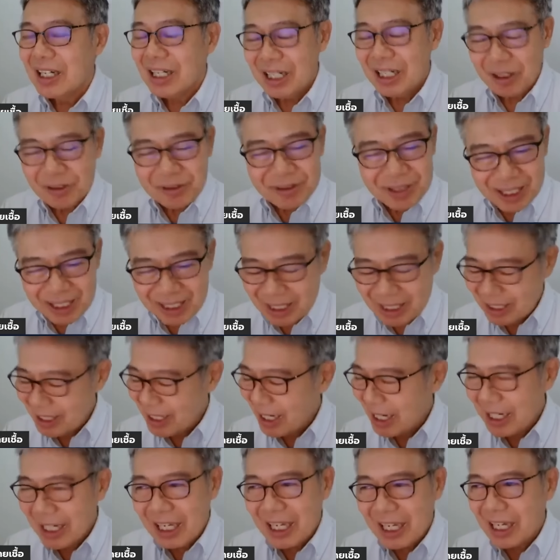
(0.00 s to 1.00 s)
เดี๋ยวเศรษฐกิจ
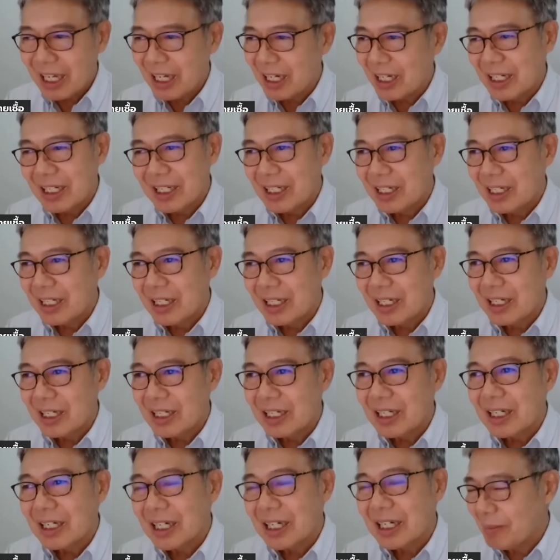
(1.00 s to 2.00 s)
เด้งเอง
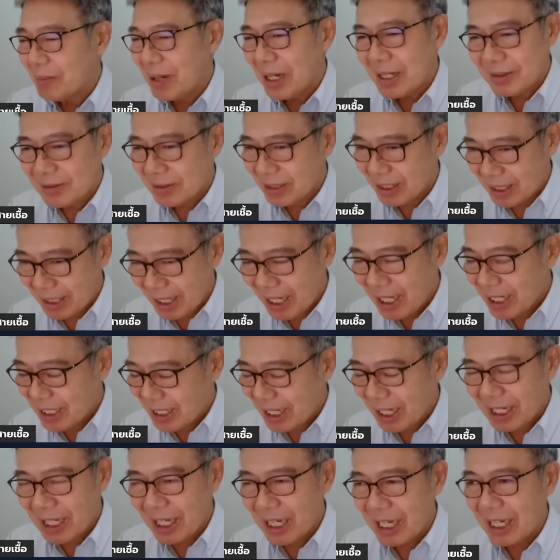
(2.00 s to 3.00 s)
ไตรมาสสี่เนี่ย
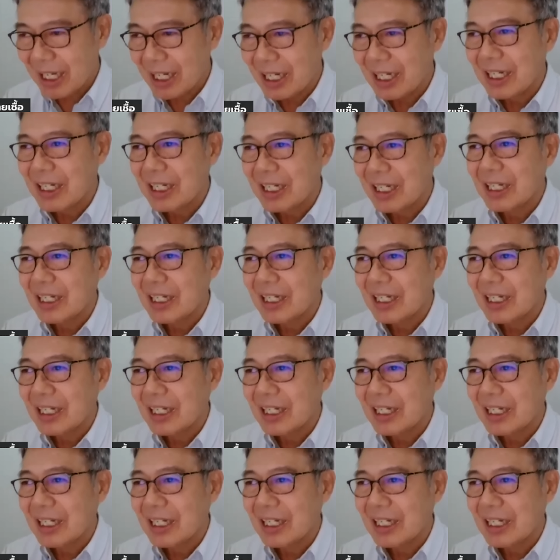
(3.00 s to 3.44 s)
เด้งเอง